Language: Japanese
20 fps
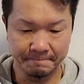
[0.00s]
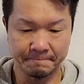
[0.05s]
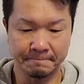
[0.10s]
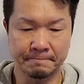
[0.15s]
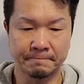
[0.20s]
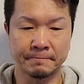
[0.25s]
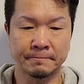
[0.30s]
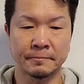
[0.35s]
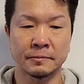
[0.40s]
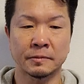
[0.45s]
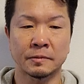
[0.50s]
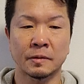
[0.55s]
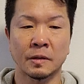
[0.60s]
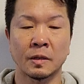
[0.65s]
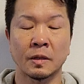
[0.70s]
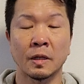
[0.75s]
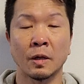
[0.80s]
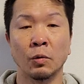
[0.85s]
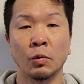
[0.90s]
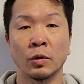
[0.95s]
うん、
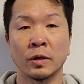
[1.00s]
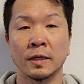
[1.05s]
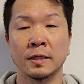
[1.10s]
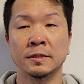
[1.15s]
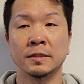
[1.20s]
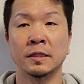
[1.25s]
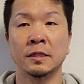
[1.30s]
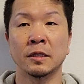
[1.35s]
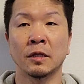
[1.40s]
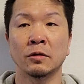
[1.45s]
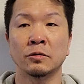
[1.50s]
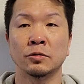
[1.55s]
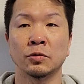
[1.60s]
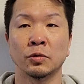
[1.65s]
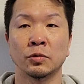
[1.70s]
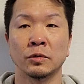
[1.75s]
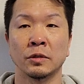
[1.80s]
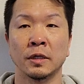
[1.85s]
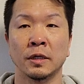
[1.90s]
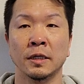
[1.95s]
で、保健センターの
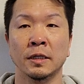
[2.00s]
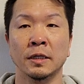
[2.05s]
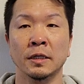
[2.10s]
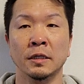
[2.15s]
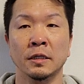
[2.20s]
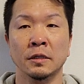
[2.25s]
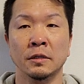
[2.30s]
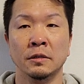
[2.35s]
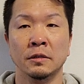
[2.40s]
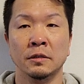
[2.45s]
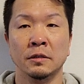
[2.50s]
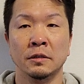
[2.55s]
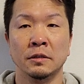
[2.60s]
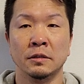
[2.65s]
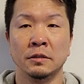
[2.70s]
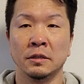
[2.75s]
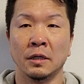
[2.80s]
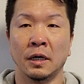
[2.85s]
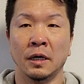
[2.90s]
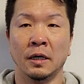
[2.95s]
人って、
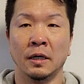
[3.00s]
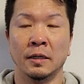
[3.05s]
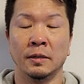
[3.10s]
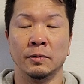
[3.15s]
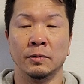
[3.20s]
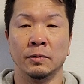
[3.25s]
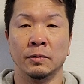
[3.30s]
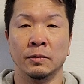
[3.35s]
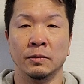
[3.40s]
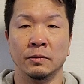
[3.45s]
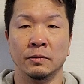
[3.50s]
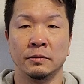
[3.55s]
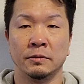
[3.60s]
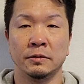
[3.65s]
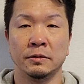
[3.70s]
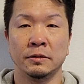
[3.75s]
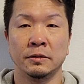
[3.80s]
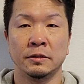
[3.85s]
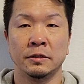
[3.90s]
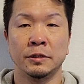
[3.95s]
あの、
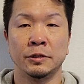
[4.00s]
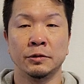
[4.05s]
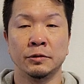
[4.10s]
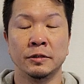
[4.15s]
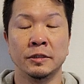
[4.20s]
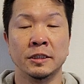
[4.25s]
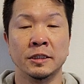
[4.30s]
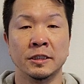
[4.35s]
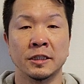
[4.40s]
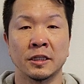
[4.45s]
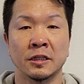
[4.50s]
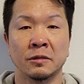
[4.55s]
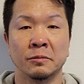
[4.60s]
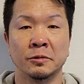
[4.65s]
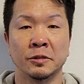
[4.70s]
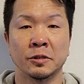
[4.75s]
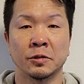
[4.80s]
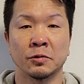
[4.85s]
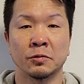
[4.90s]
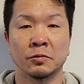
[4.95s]
22時になって
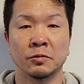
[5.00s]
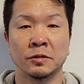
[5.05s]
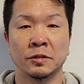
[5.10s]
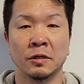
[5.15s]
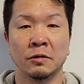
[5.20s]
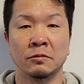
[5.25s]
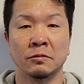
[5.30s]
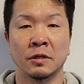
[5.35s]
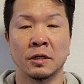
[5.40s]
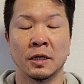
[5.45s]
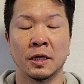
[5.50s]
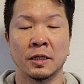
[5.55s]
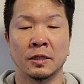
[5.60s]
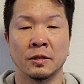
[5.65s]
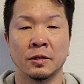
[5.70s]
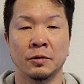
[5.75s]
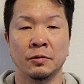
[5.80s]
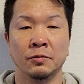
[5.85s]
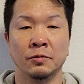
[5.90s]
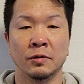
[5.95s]
も仕事してるんだなっ
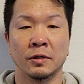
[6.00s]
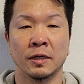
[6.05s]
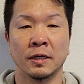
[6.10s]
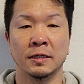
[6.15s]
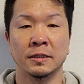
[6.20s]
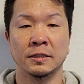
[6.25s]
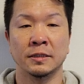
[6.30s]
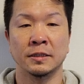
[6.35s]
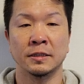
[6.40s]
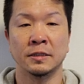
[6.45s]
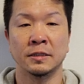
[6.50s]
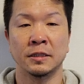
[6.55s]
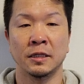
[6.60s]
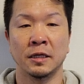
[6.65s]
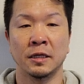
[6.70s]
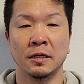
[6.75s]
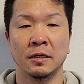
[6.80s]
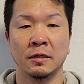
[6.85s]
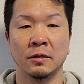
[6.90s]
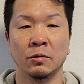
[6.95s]
ていうのを感心し
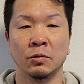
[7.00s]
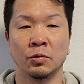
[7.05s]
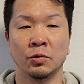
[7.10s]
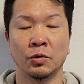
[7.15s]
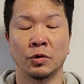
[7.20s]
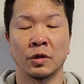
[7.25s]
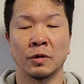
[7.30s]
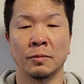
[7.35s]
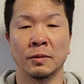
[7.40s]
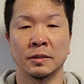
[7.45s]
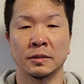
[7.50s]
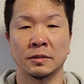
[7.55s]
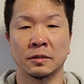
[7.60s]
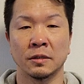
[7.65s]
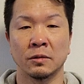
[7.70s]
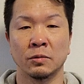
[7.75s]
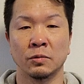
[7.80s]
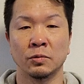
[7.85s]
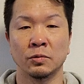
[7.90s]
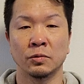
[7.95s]
て驚きまし
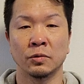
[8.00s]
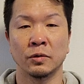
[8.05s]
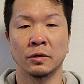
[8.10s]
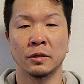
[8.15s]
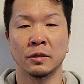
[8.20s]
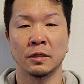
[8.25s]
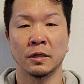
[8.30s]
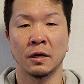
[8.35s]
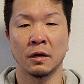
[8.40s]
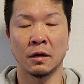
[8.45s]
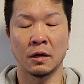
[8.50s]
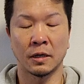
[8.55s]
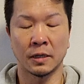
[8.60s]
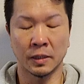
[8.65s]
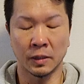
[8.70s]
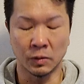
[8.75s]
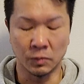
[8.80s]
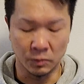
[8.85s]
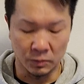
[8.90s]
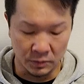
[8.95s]
た。本当にあり
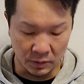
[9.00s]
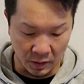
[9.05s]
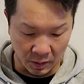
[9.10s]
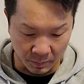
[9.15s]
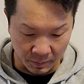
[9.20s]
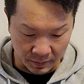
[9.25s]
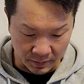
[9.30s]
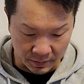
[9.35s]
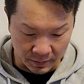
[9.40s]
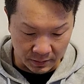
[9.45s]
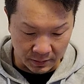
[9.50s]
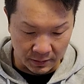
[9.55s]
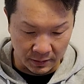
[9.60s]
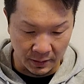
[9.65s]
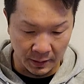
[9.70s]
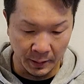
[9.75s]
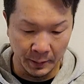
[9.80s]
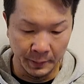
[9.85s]
がとうございます。